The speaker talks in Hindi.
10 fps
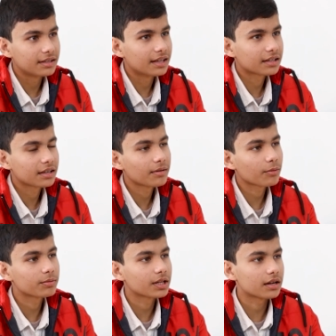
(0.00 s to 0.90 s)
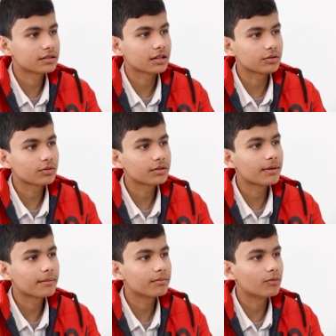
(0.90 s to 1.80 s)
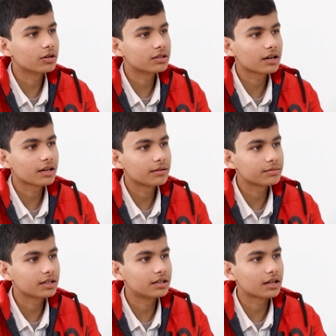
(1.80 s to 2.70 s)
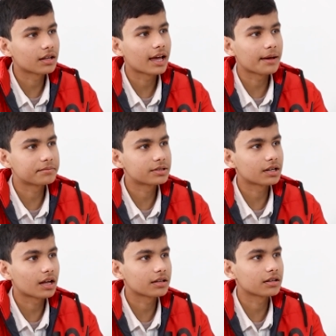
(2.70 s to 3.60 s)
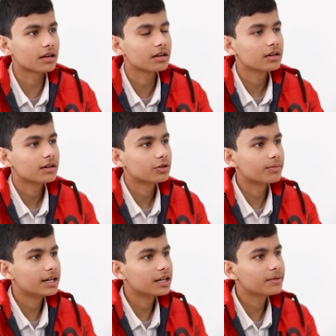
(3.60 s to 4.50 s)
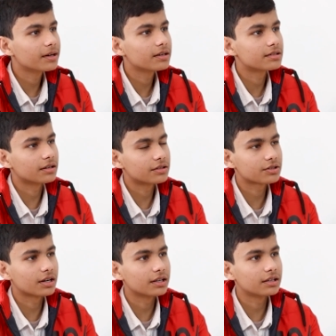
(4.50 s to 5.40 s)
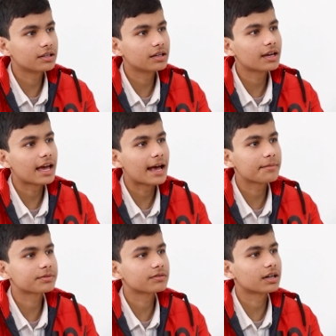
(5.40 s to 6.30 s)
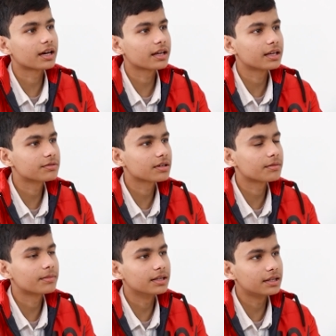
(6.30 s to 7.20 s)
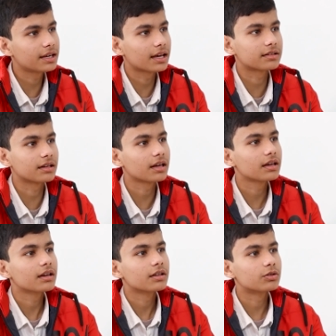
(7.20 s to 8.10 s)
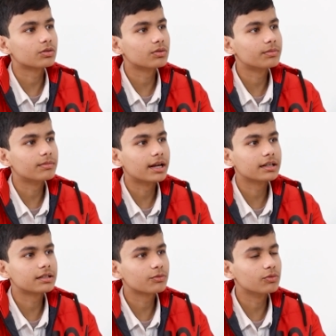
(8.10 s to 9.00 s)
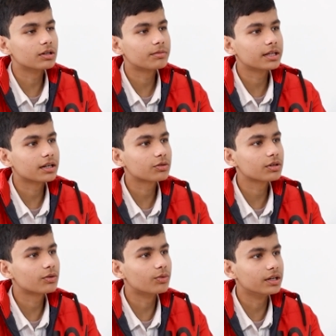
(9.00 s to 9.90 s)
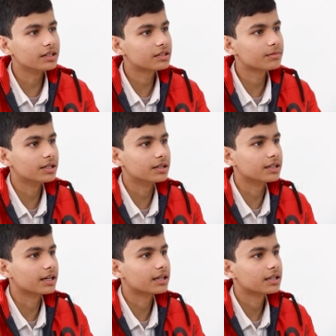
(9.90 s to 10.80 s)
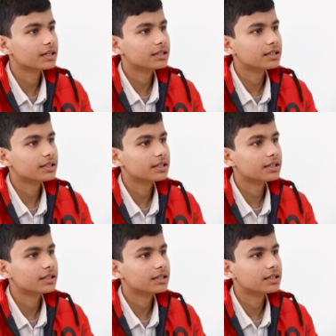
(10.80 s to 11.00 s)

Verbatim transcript: जैसे कि मैं आपको बताना चाहता हूँ कि मैं बहुत ज़्यादा गेम्स खेलता था ऐप्स चलाता था तो मैंने एक बार रिसर्च करी कि ये ऐप्स वगैरह गेम्स वगैरह बनती कैसे हैं तो मैंने जब गूगल पे देखा तो ये कोडिंग से बनती है